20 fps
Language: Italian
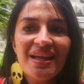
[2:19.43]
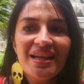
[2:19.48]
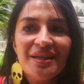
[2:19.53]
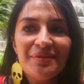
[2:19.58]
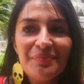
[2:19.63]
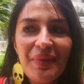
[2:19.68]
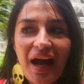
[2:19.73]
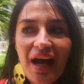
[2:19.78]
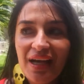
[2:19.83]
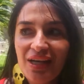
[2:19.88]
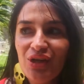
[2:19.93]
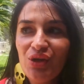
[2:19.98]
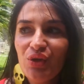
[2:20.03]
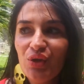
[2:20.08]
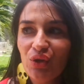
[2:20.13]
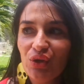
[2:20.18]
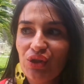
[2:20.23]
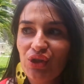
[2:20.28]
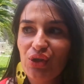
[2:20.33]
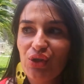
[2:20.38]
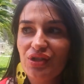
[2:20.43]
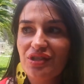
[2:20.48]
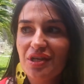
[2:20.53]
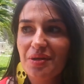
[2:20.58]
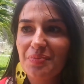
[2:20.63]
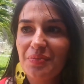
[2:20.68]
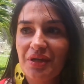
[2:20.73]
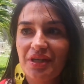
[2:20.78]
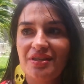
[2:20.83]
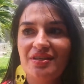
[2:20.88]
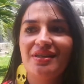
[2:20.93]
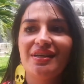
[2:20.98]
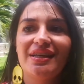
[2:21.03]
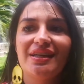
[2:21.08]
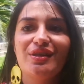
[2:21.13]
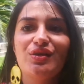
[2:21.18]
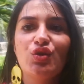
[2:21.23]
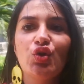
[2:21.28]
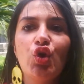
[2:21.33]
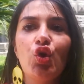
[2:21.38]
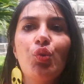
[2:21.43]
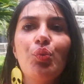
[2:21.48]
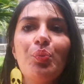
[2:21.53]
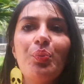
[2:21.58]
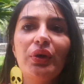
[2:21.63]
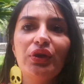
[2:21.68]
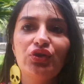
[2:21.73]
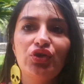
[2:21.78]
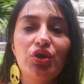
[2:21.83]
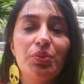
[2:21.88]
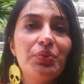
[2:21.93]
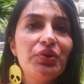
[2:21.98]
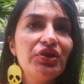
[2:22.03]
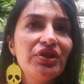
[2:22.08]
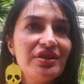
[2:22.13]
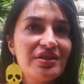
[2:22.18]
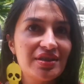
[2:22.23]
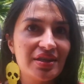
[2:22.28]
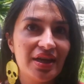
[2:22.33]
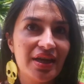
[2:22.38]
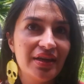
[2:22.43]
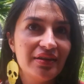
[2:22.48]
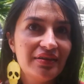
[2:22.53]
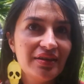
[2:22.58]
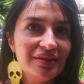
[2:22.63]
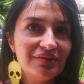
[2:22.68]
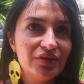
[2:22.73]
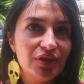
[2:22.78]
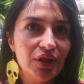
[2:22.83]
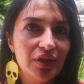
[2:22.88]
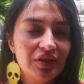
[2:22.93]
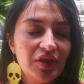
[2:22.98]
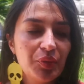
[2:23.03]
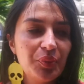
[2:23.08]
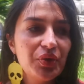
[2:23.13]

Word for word: ma io dico sempre sì che sono un po' troppo discreti a volte,